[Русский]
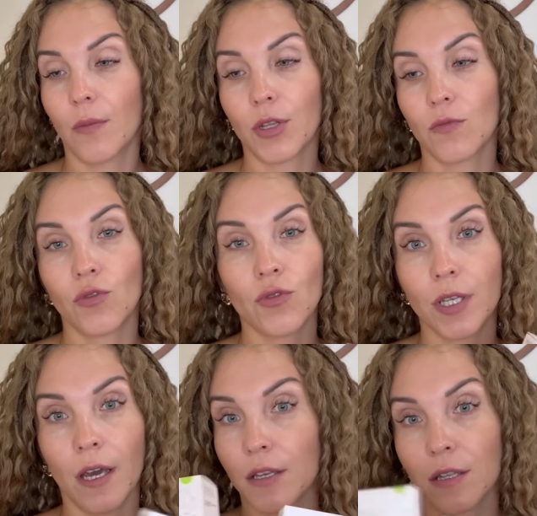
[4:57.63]
Поэтому,
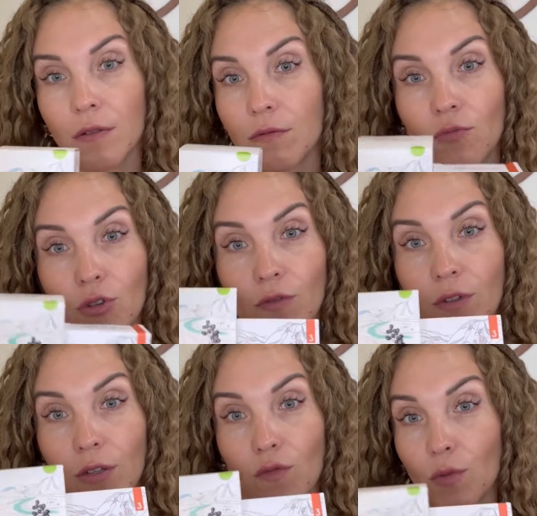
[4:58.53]
друзья, я так думаю, что
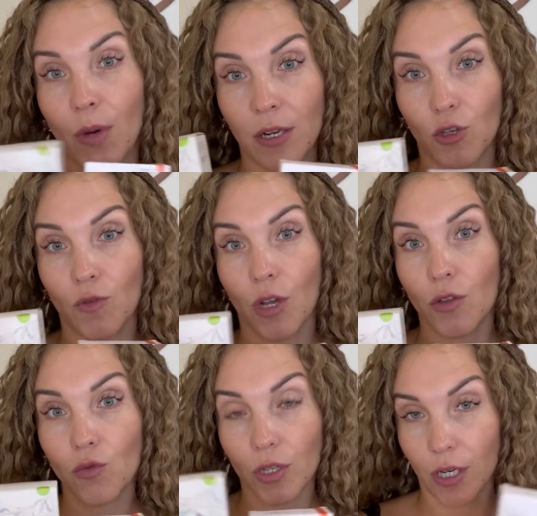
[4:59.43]
вот эту вот парочку
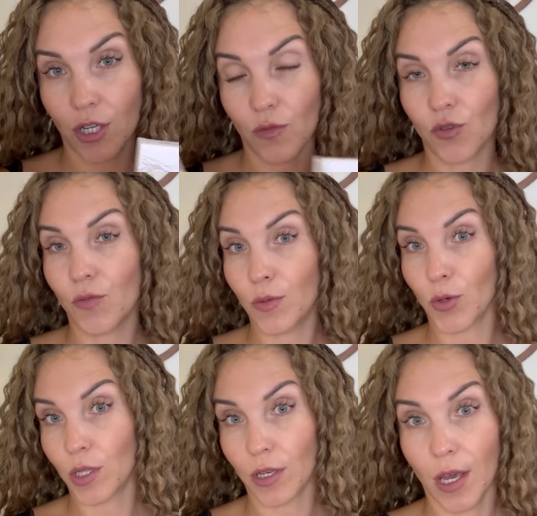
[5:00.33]
нужно каждому иметь
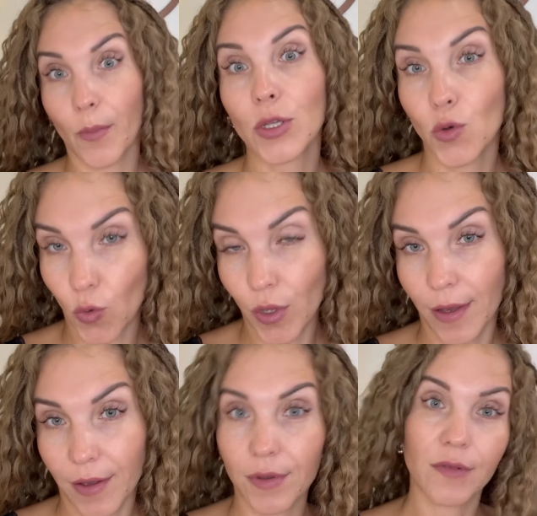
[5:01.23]
просто под рукой
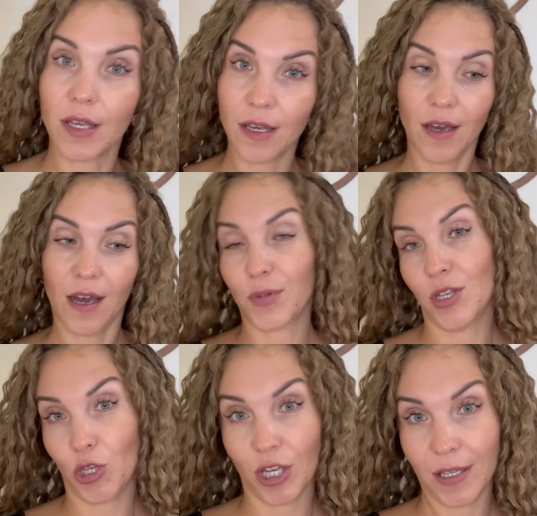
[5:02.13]
и в своей
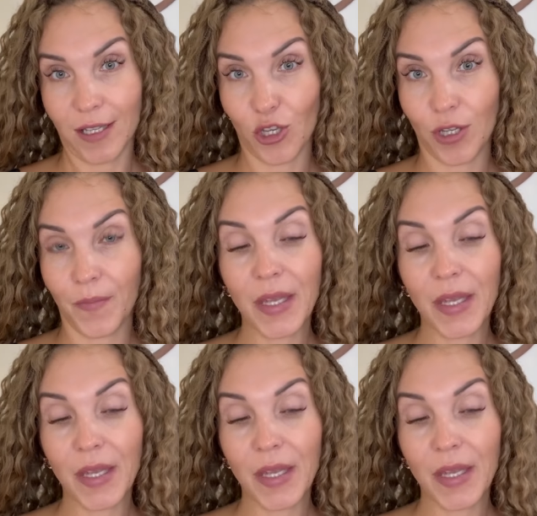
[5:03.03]
аптечке однозначно.